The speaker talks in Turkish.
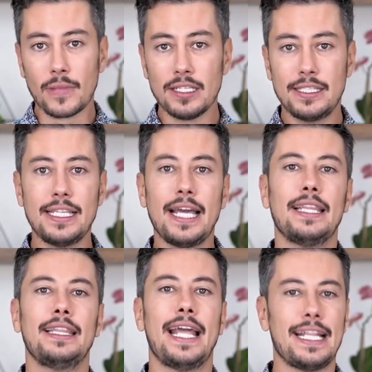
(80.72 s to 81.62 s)

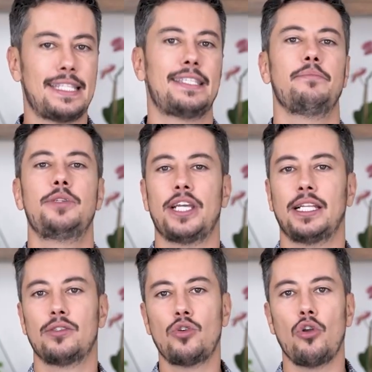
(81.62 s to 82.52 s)
size net bir
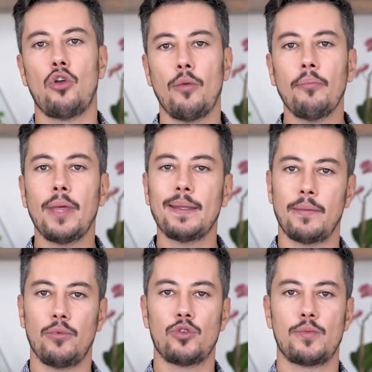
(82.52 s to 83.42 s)
şekilde söylüyorum.
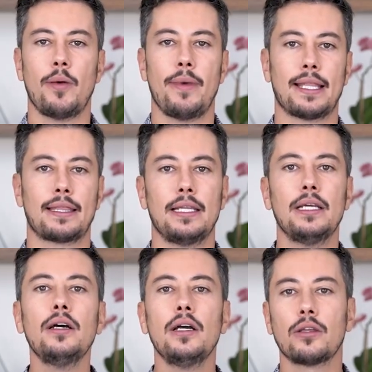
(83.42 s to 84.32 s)
Meme büyütme
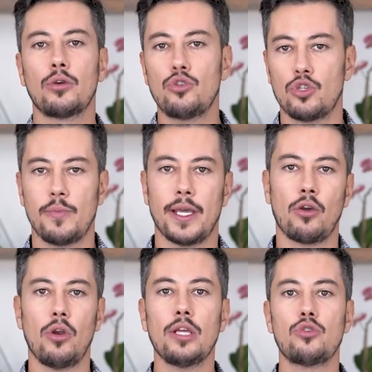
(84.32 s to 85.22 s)
ameliyatları küçültmeye
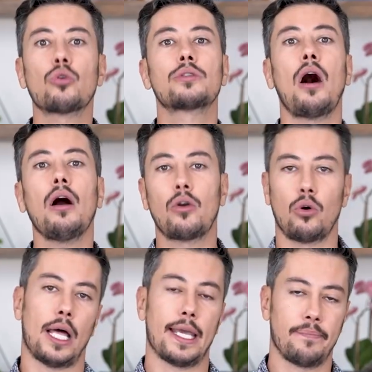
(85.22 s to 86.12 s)
göre çok daha
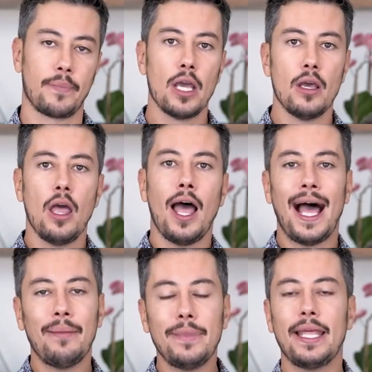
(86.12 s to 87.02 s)
kolay.
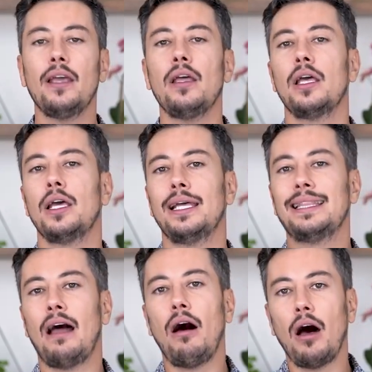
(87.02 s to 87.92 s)
Hem de
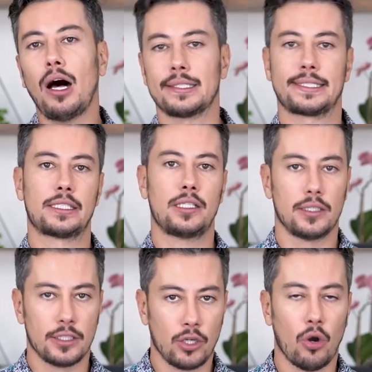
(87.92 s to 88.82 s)
e, daha az
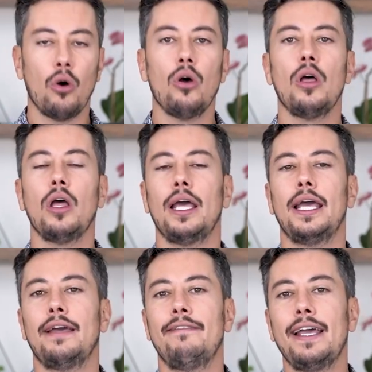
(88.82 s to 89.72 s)
kanıyor e,
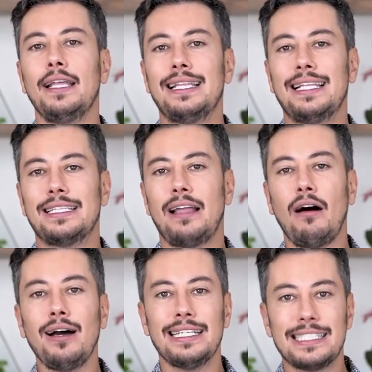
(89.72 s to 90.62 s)
ve e,
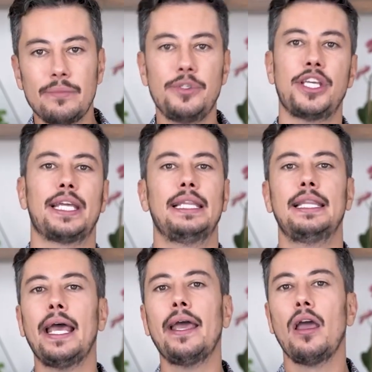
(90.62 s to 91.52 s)
daha hızlı bir
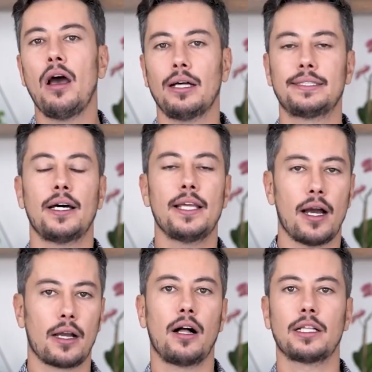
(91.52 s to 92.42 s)
şekilde hasta
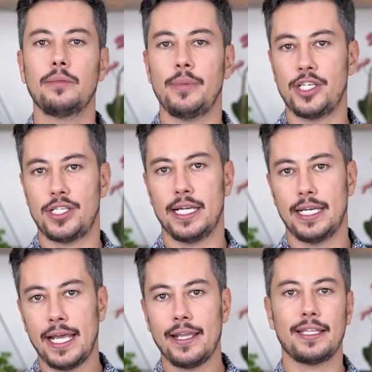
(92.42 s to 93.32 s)
ayağa kalkıp
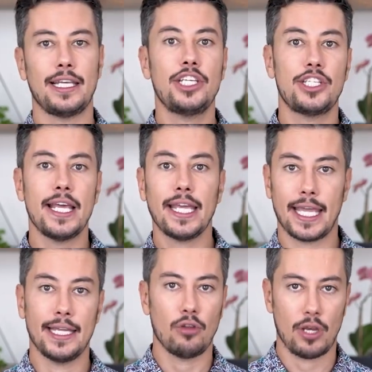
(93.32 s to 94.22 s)
işlerine ya da işine
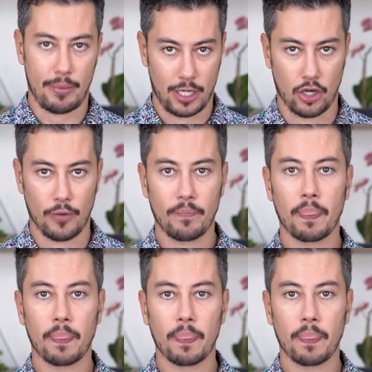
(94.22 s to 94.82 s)
geri dönebiliyor.